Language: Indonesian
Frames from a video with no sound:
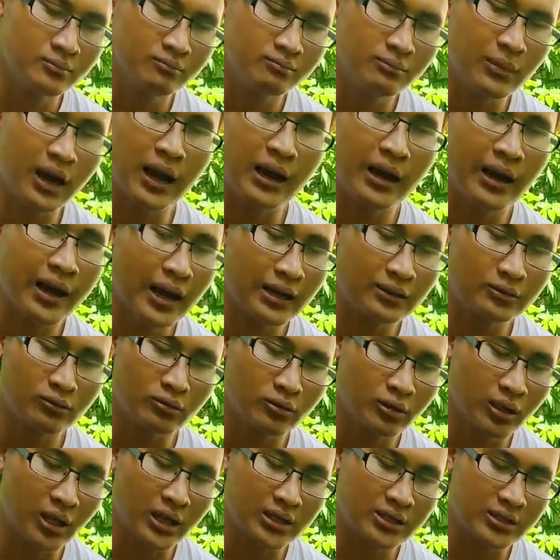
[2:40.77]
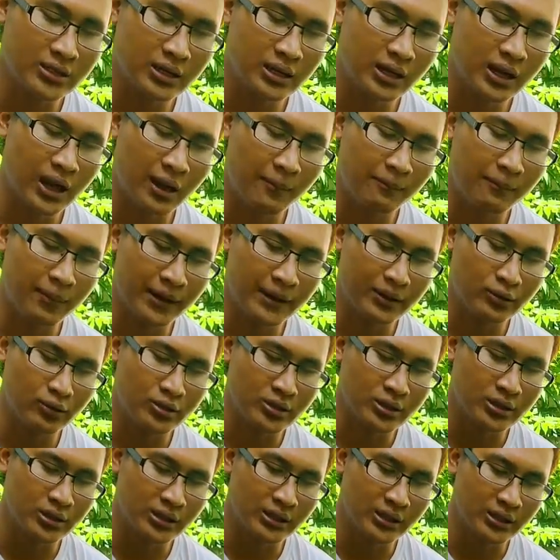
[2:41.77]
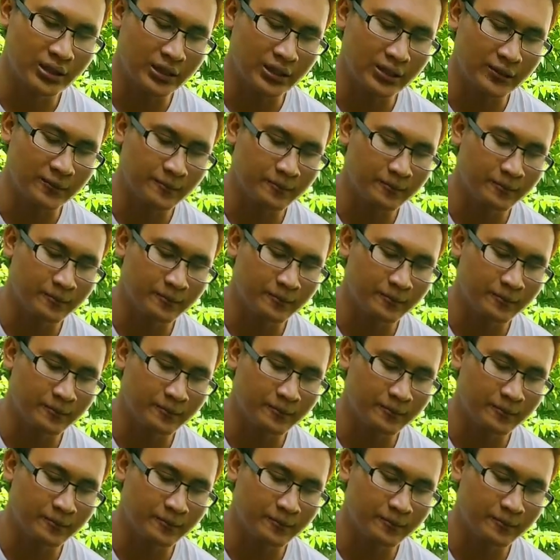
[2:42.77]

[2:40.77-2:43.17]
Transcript: bakal tunas kelapa itu sendiri